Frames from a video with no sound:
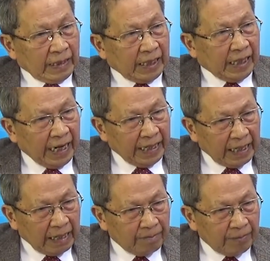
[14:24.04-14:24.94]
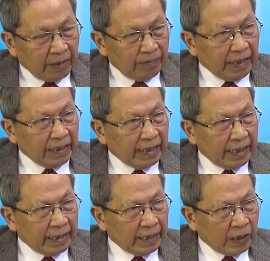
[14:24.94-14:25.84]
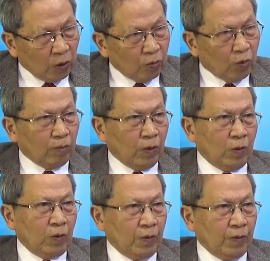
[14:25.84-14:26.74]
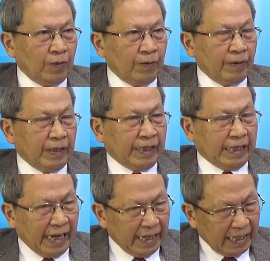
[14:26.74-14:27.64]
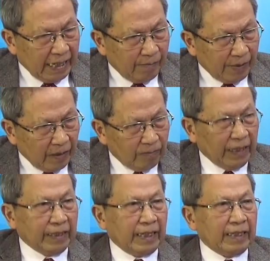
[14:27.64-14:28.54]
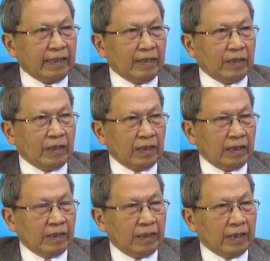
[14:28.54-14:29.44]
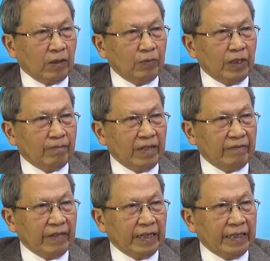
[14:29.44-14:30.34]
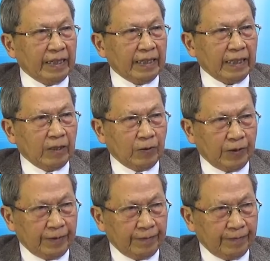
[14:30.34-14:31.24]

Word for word: Sai lầm trong chính sách chống khủng bố, sai lầm trong chính sách trong nước Mỹ về kinh tế xã hội.